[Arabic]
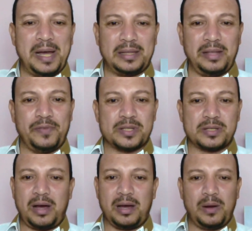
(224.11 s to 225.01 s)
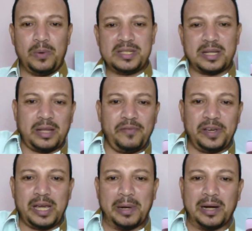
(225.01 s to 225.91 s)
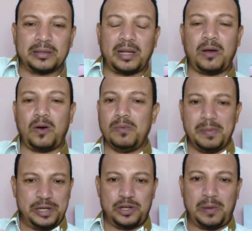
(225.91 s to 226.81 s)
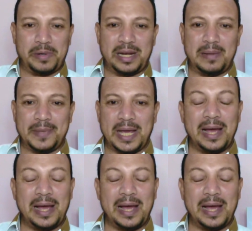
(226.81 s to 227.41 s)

اتنين في الصحراء ولسه اتنين في جيبك هتطلعهم لي ماليش دعوه بالكلام ده